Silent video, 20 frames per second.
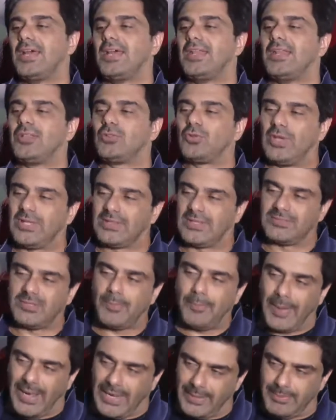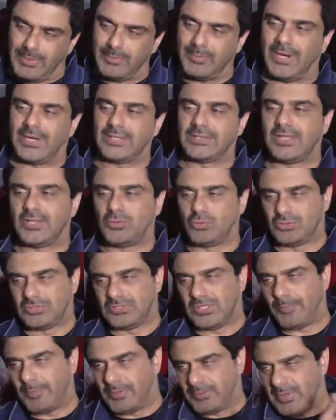नहीं तो एक तरफ से पैडमैन मारता दूसरे
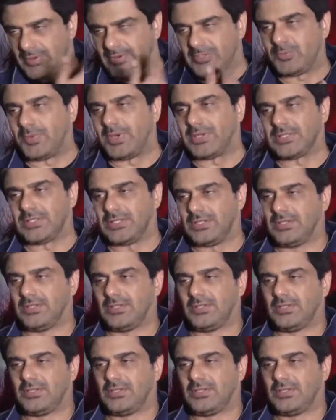से पदमावत मारता